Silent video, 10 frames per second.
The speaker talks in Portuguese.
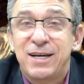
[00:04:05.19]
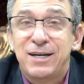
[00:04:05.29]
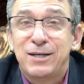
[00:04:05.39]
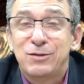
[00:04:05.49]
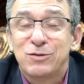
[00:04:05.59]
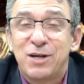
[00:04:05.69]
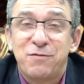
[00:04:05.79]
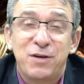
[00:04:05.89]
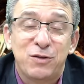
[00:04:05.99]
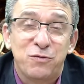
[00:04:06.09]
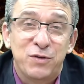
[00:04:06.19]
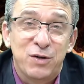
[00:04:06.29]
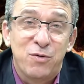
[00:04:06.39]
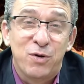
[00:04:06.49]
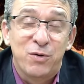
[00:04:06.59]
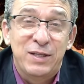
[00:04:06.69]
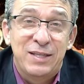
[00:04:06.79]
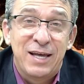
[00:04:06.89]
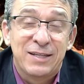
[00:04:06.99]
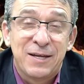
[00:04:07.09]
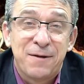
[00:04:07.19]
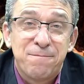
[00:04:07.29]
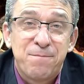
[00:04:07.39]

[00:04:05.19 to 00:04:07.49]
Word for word: anos, havendo vigor 80.